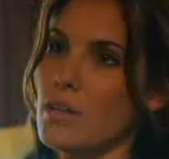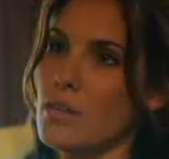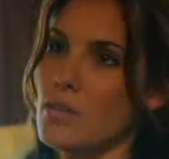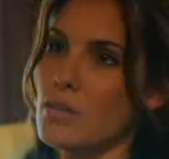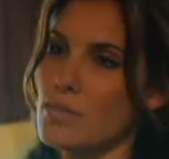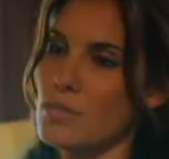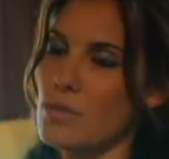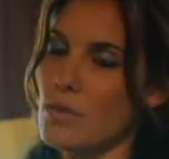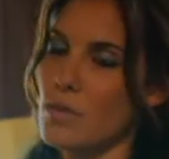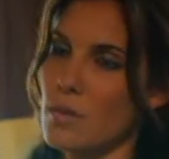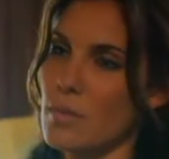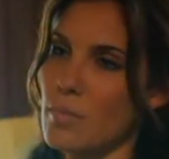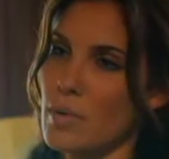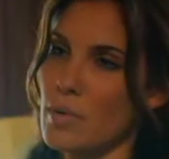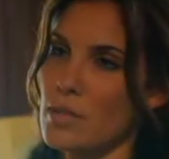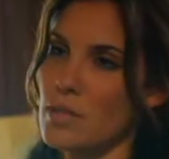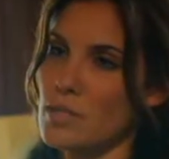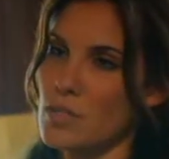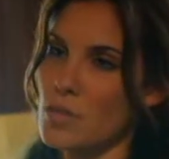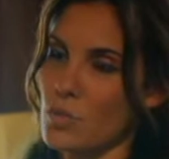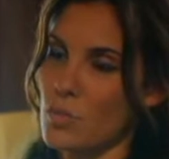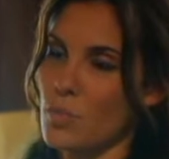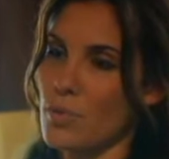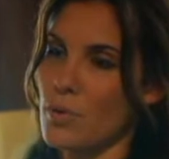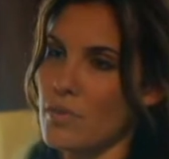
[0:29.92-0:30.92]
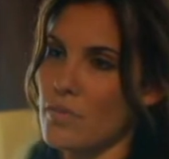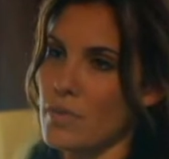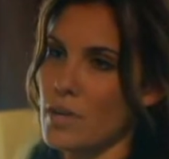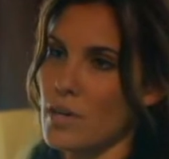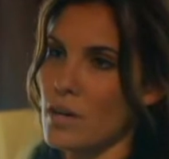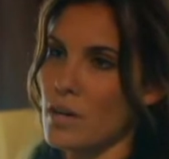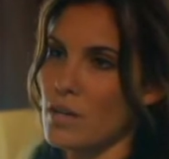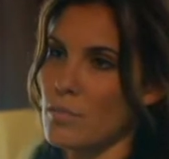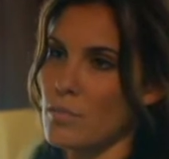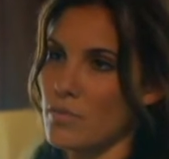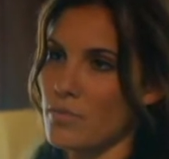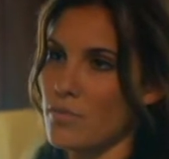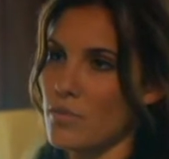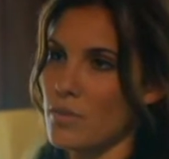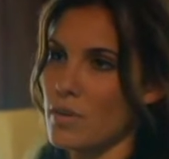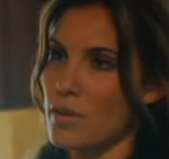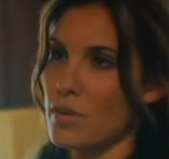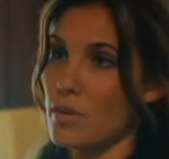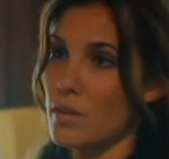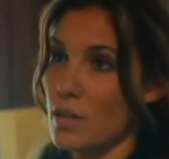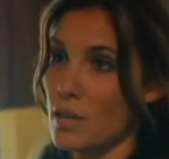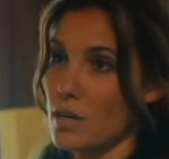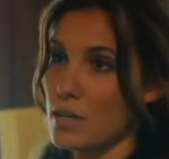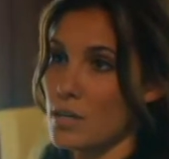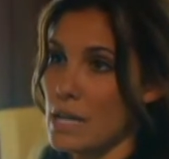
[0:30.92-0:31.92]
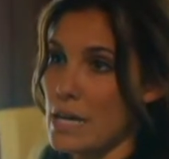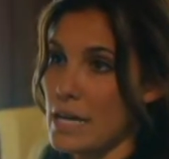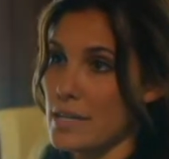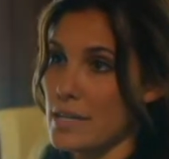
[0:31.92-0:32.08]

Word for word: e le smorfiose con cui ti pavoneggiavi sono di